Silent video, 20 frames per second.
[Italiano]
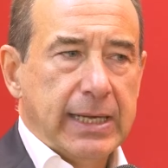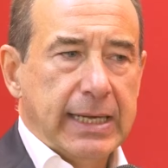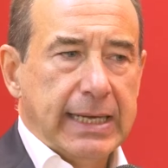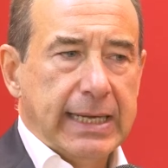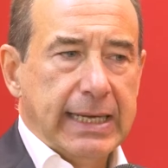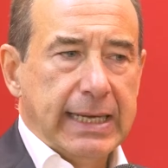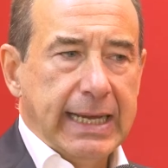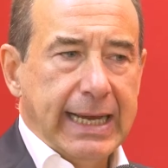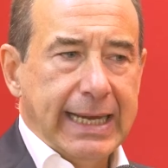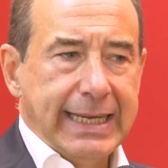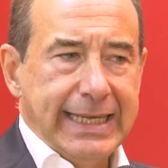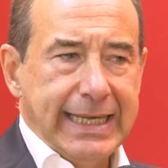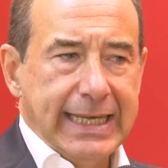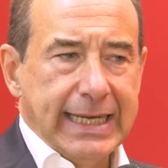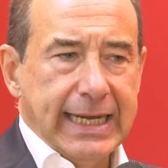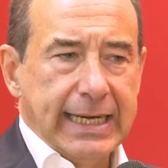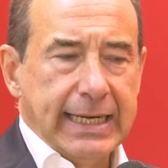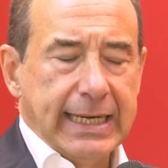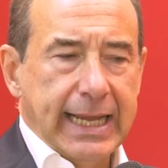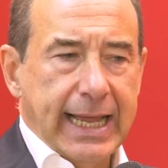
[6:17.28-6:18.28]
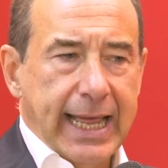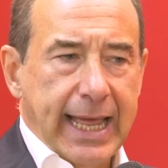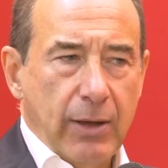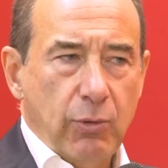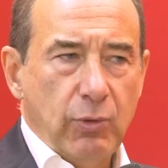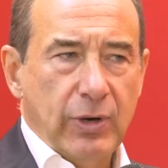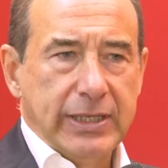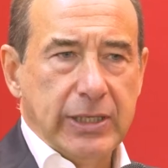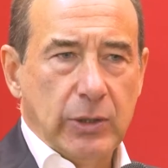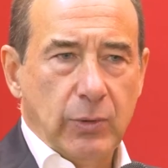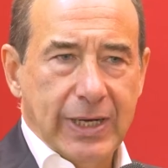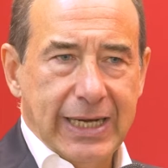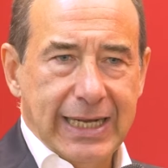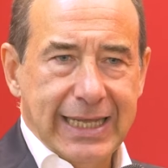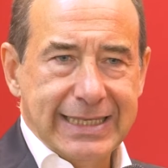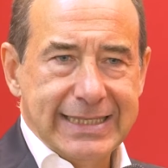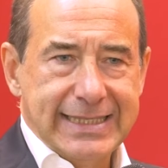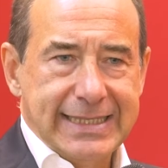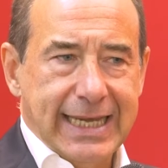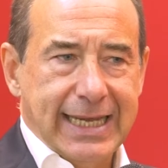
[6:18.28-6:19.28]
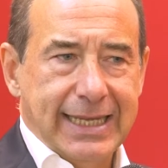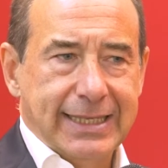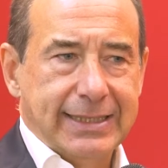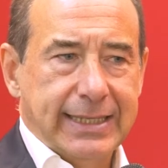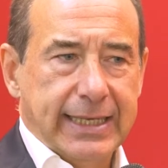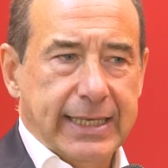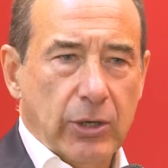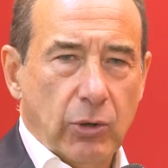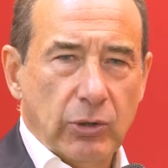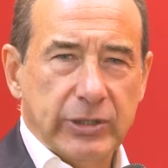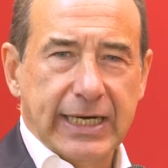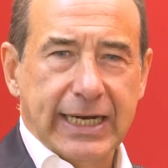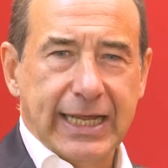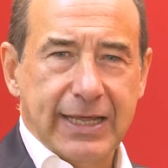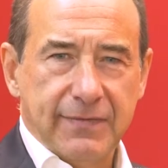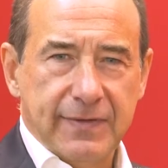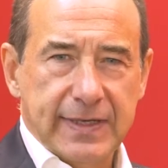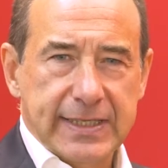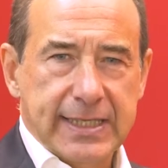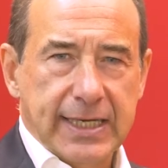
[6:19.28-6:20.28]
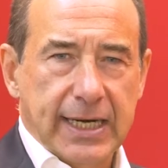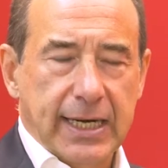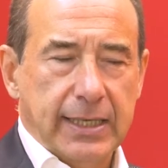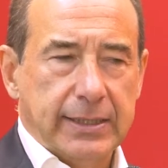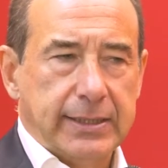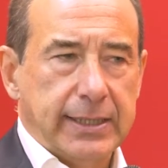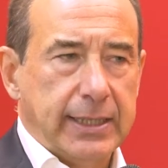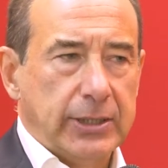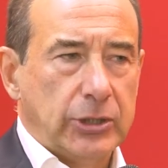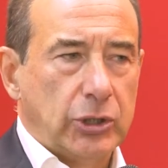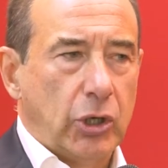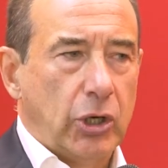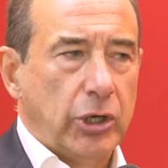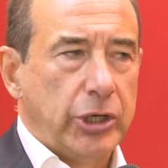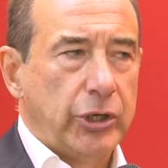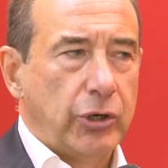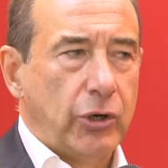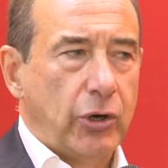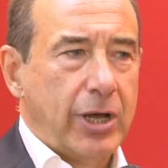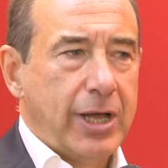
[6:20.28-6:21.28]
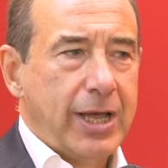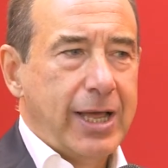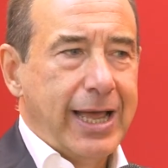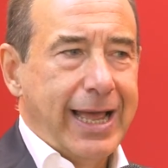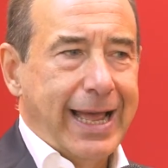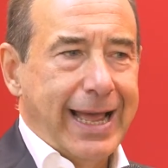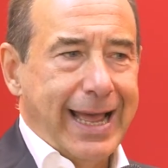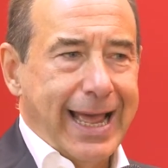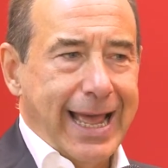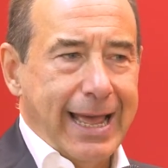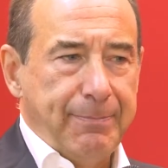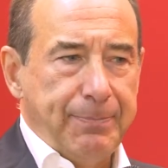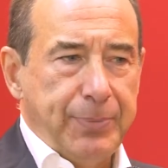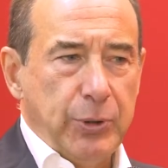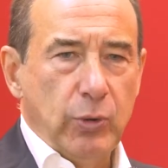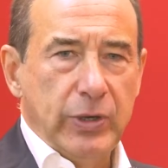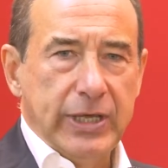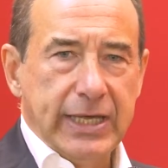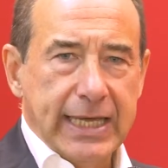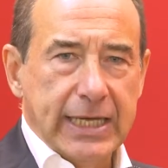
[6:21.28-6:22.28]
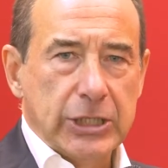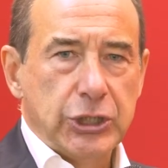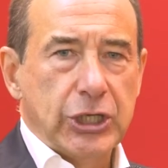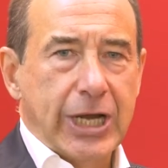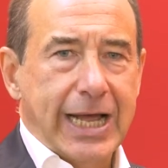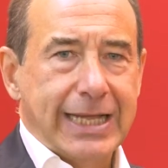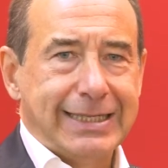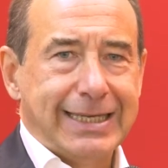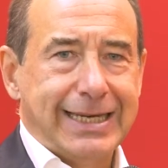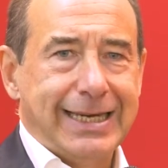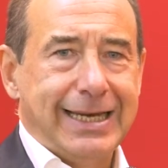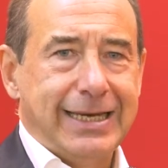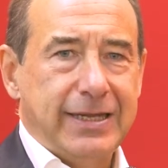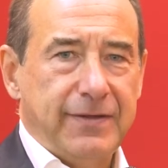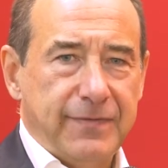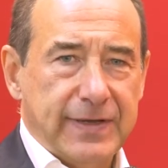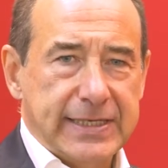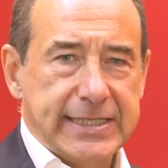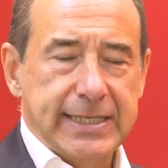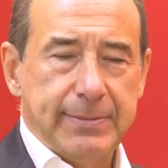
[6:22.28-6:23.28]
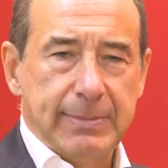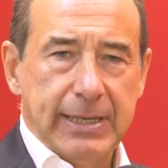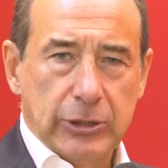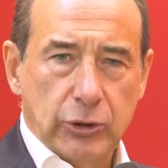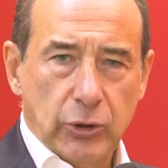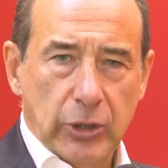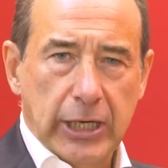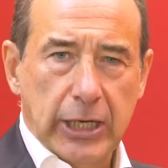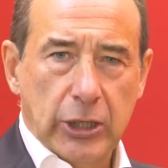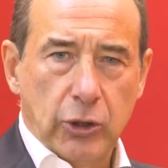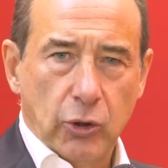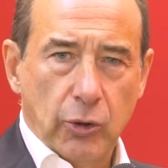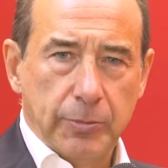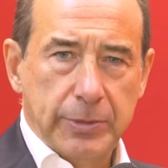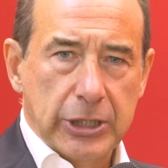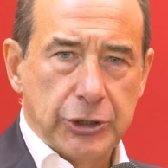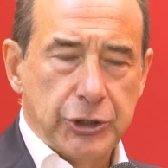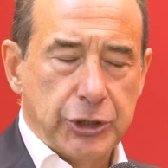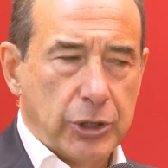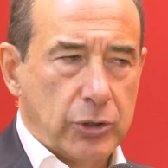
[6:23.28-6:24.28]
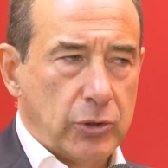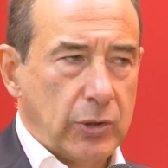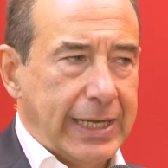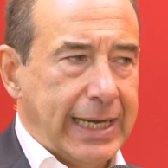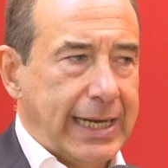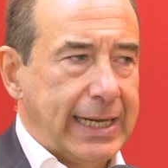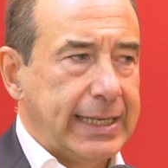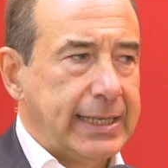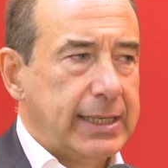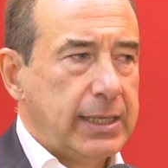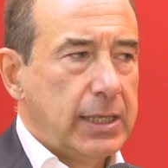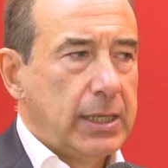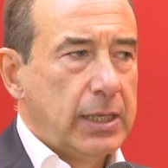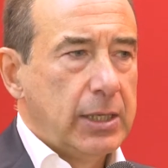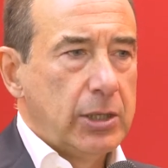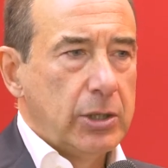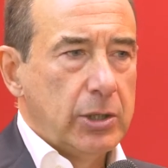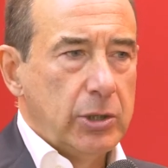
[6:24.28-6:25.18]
Eh, Iren è una di quelle aziende che oltre che investire nel territorio è più ingaggiata nell'investimento nell'economia circolare.